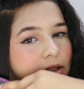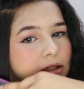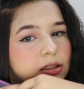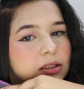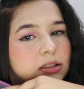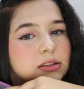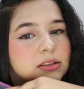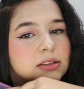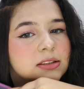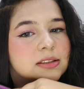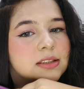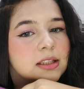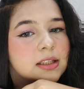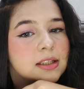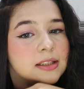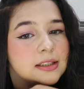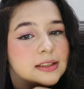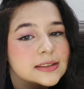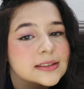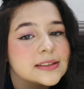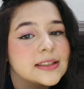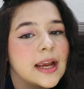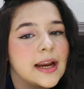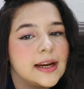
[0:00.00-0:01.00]
नहीं है जिस
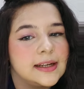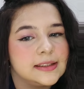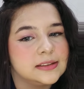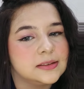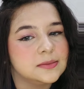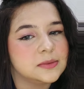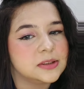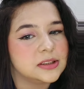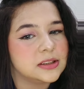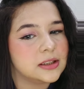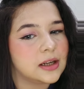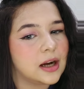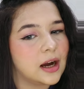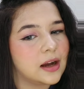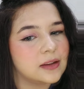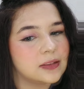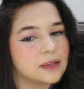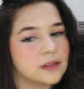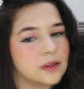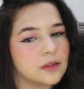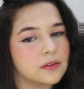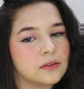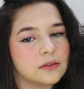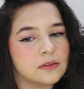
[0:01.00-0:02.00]
तरीके से एड्स में
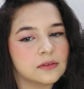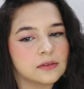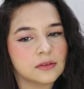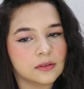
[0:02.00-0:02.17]
दिखाते हैं